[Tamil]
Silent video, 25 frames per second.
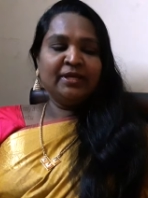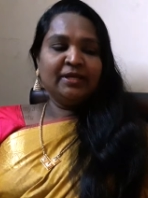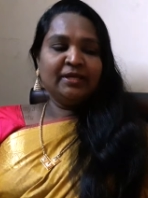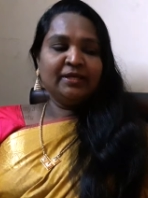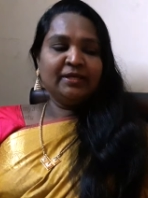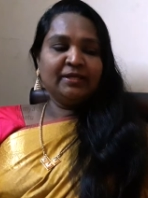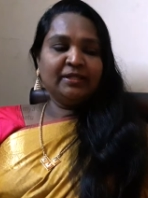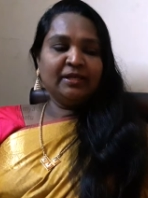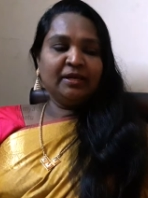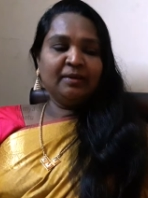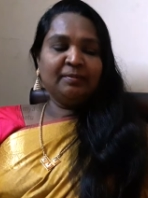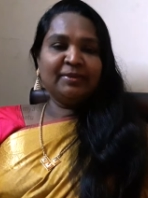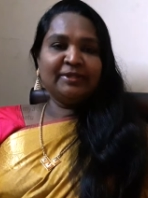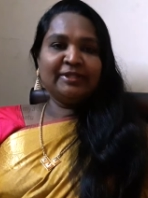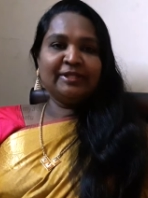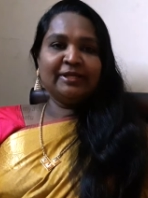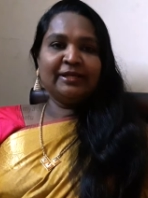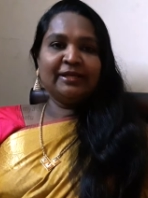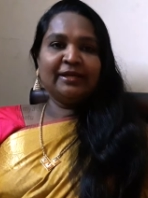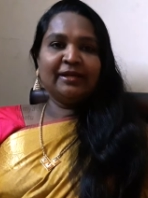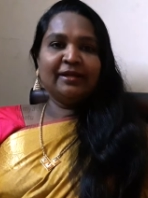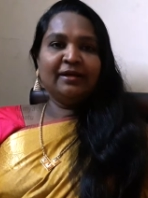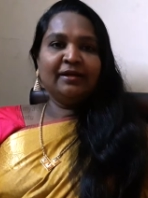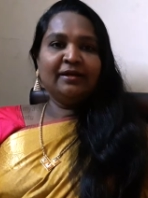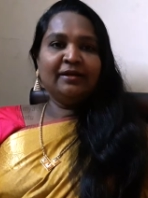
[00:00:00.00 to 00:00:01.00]
இதில்
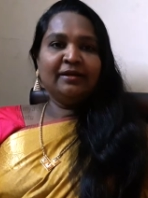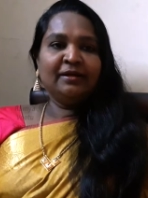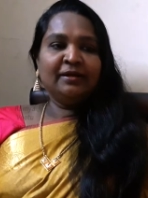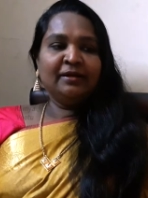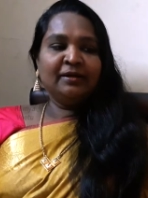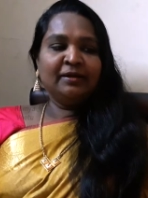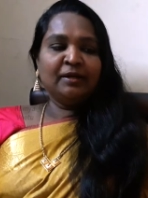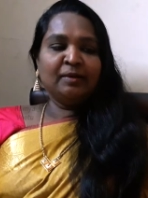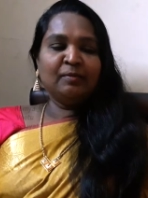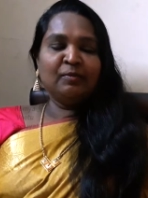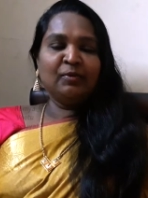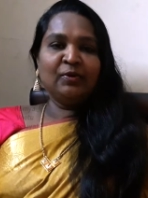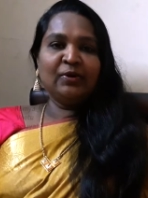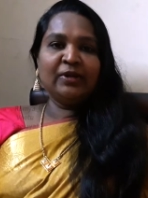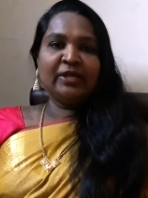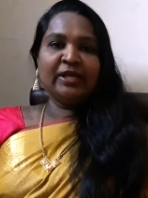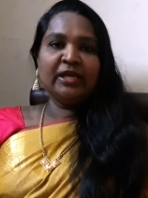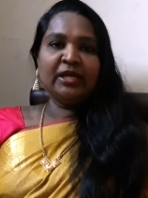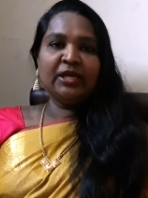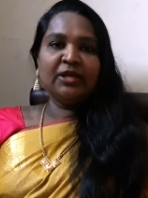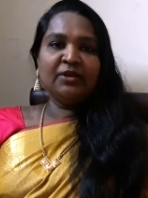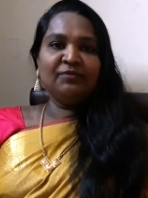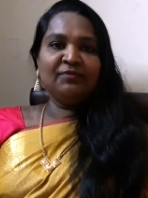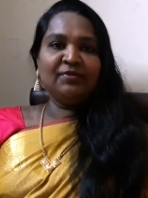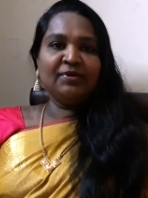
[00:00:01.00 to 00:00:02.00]
பார்த்தீங்கன்னா நம்மளுடைய
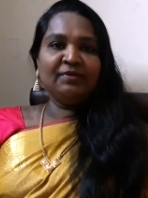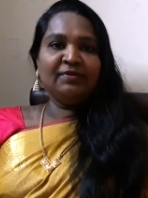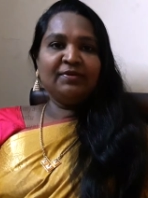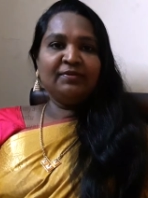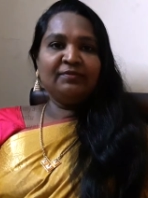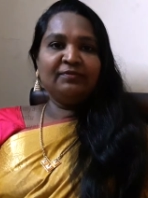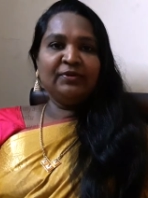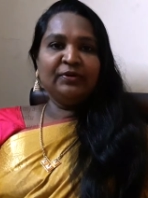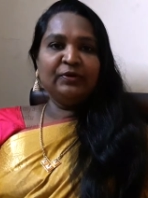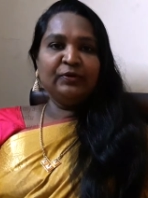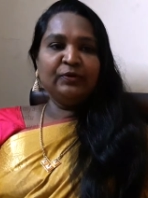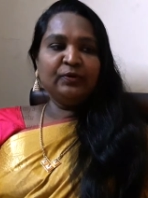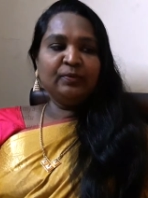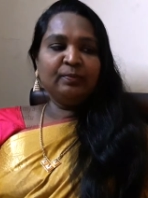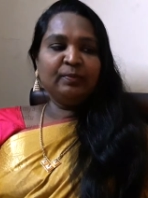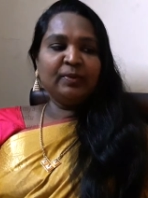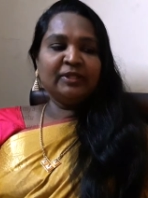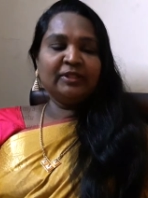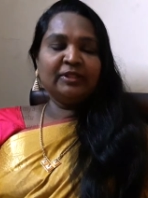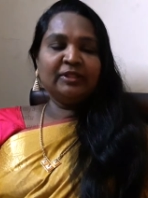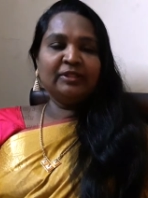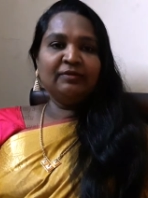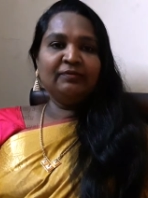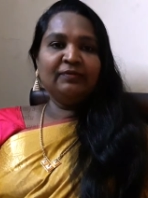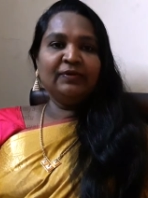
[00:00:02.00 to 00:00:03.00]
கிவ்அவே வீடியோ
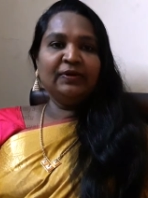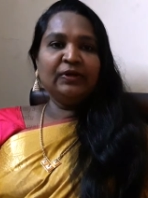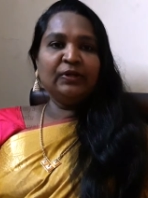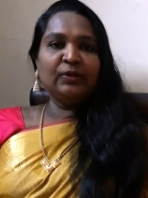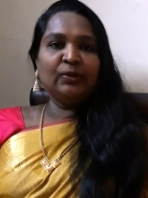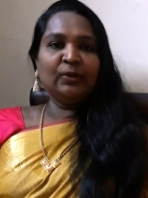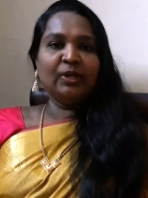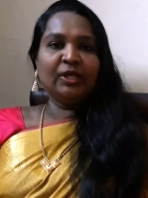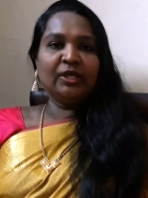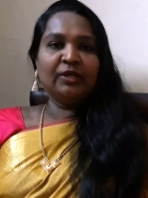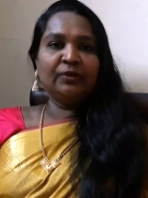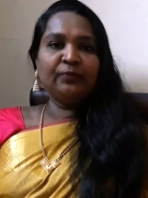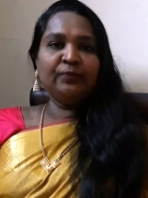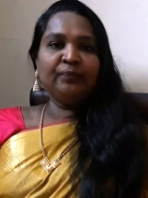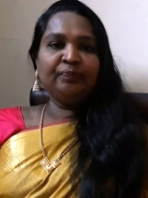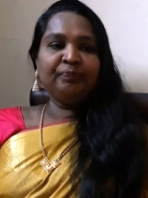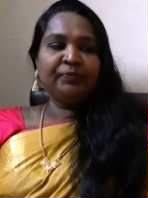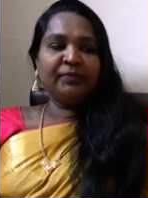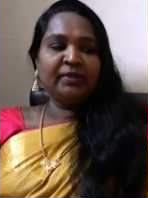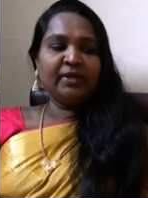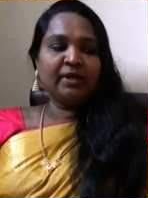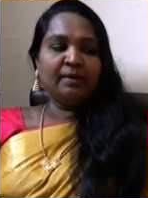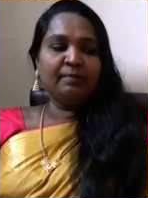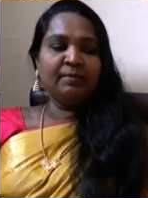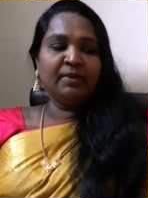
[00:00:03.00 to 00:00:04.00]
பத்து வீடியோலையும்
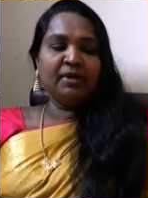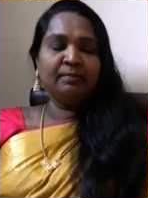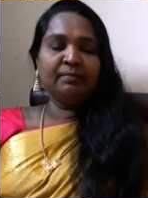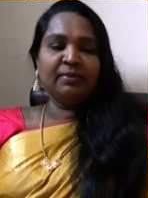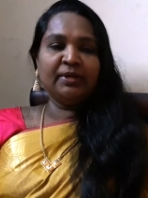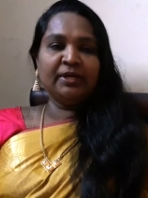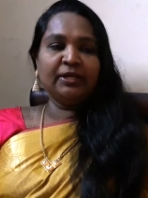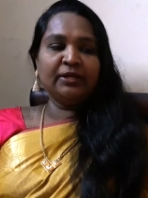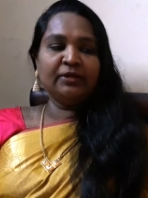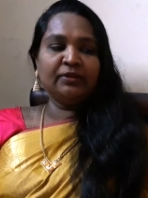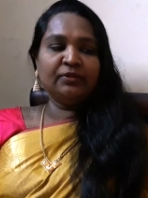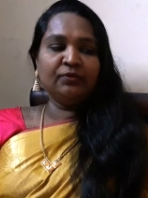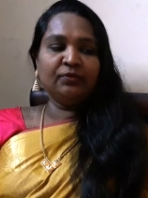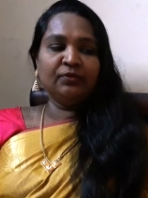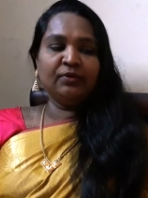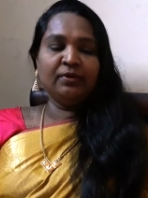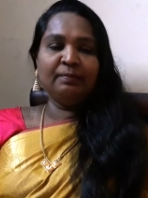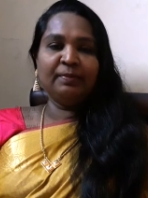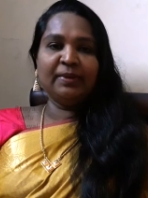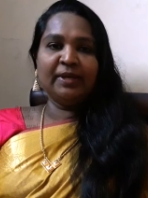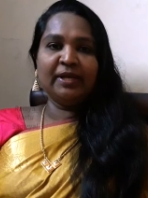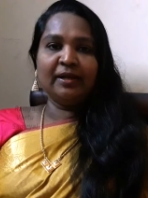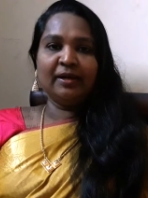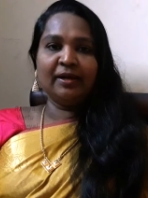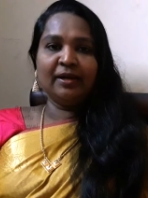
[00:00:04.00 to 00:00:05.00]
கமெண்ட் பண்ணியிருந்தவங்க
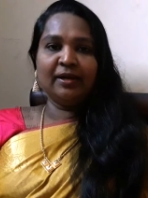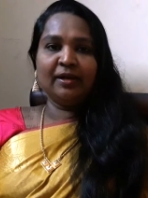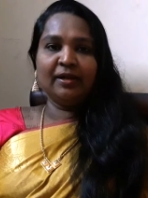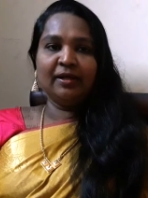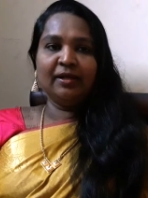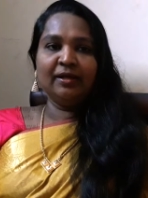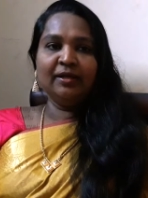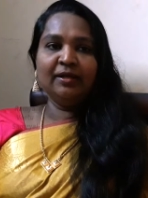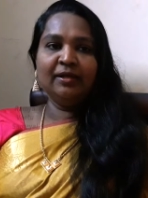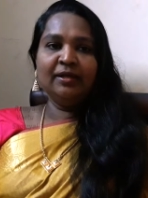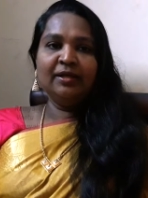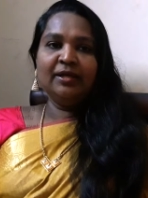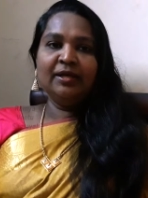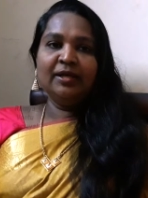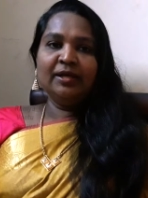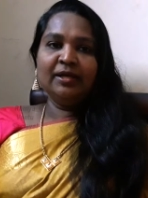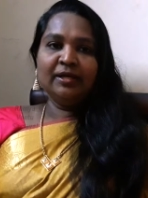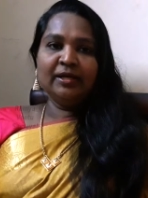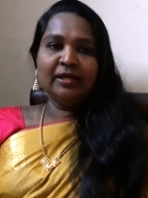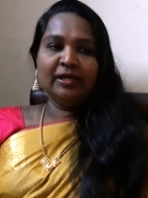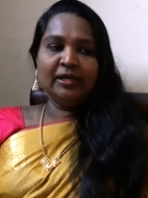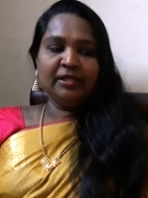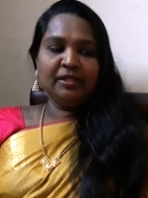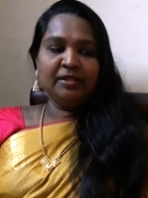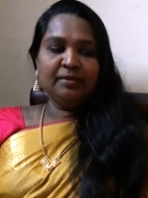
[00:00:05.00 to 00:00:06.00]
பேரெல்லாம்
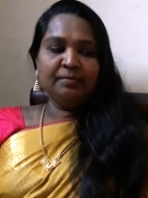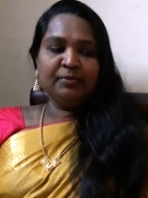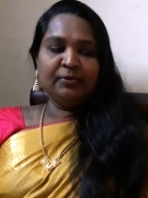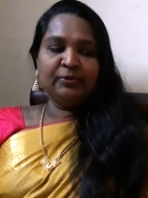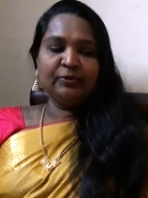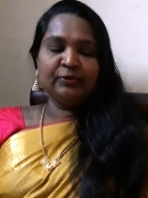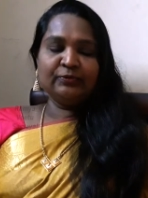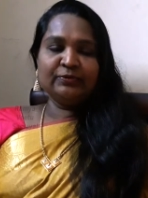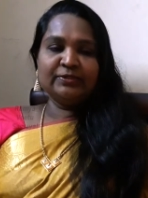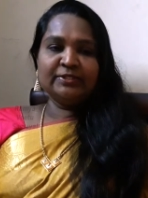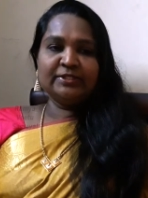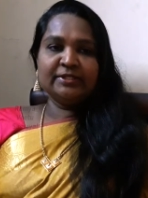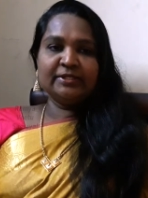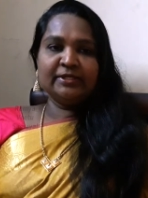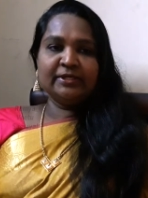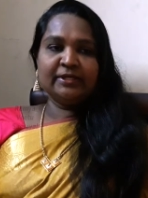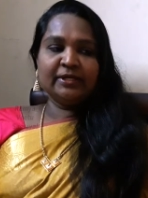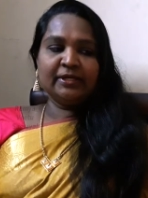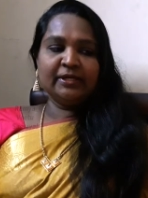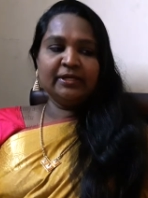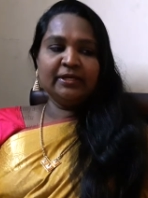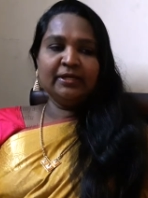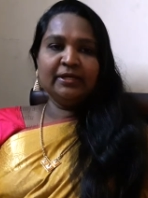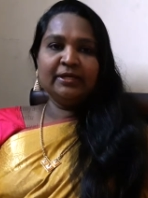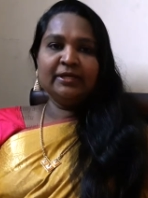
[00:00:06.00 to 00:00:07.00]
எழுதி போட்டு
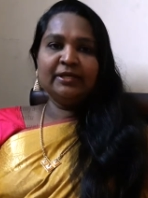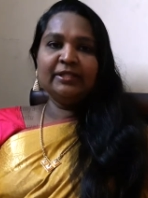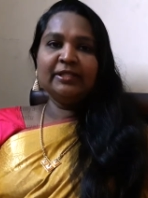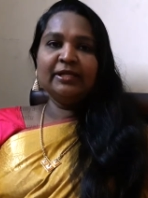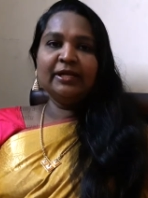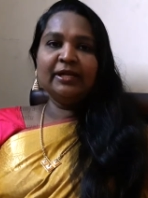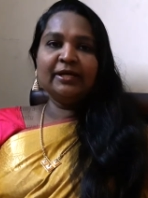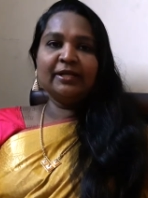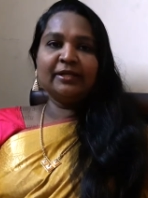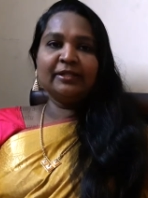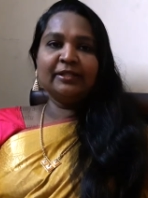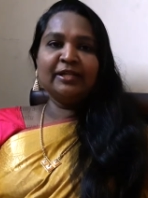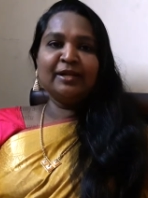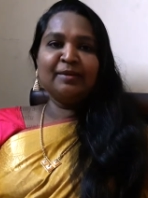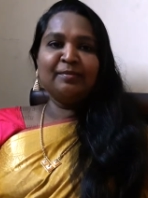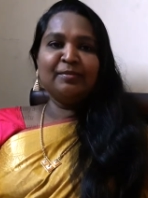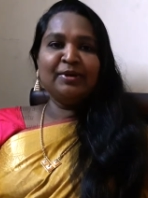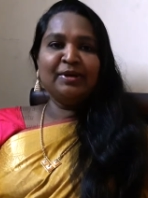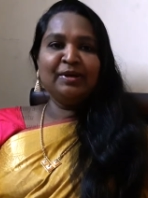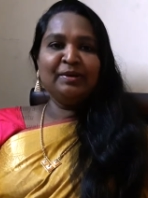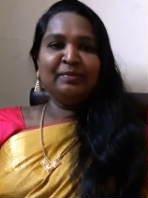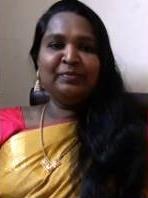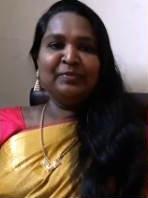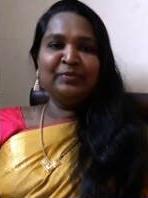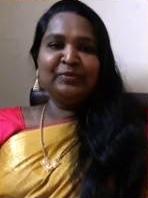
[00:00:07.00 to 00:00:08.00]
வச்சுருக்கிறேன் இதில் இருந்து நம்ம
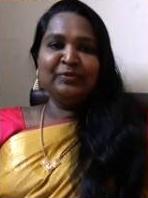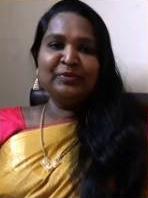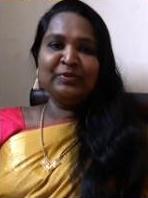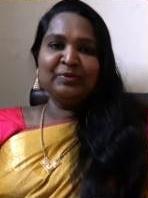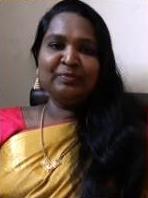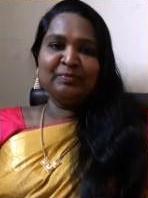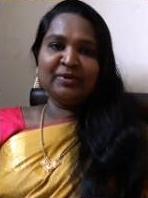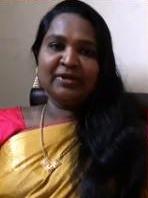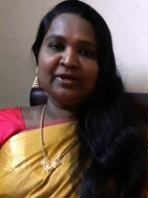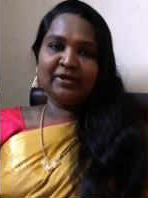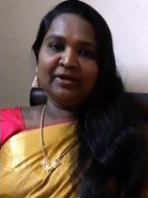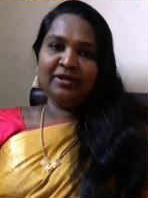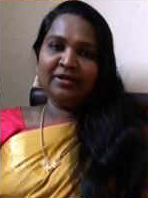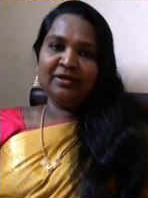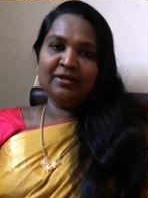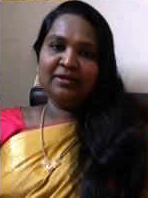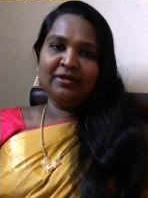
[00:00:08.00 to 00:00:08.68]
மூணு பேரை